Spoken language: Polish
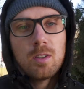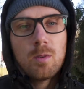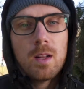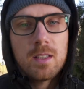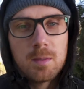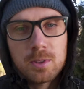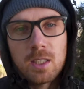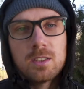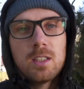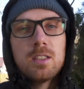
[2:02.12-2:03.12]
dokładnie
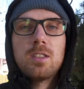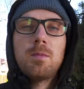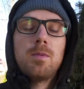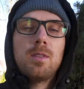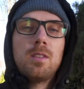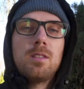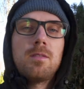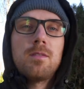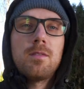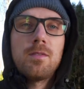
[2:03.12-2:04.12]
przejrzeć, żeby
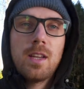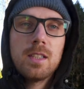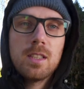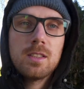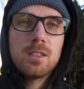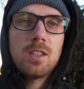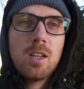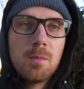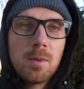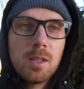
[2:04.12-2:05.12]
wiedzieć
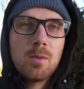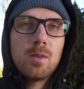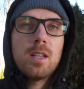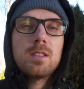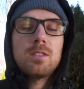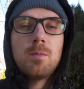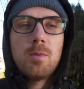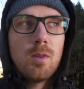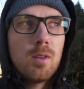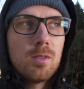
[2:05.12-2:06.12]
czego brakuje, co
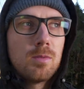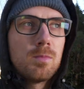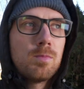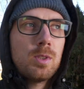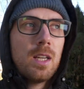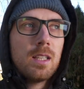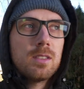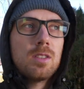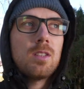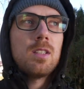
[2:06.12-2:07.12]
było
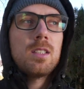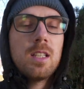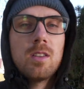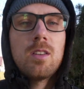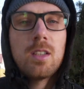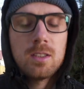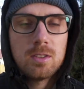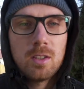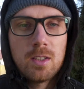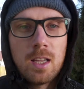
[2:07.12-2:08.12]
przekręcone,
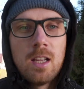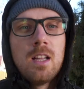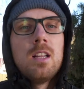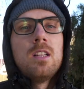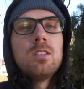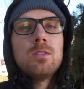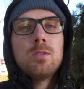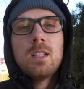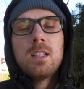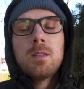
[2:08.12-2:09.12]
niedokręcone. No
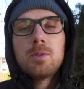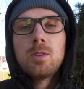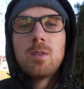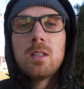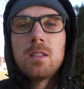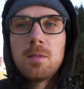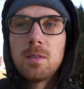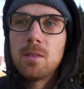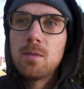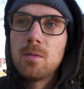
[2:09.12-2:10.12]
tutaj na przykład
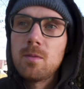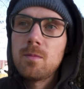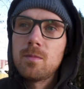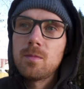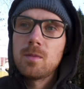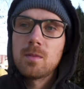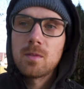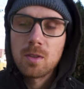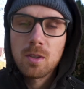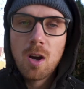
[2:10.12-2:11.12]

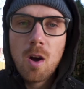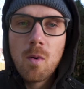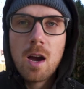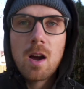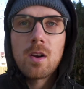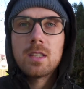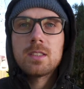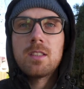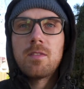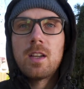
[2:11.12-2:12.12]
koła
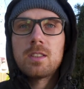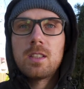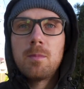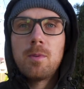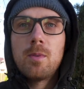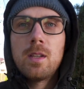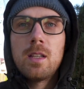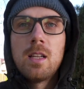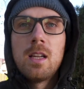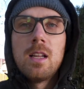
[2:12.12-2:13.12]
oraz kiwaczki
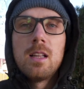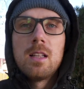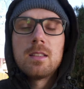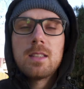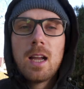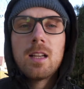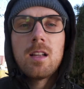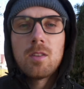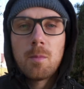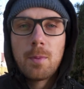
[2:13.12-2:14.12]
były tak
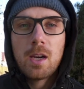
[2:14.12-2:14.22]
do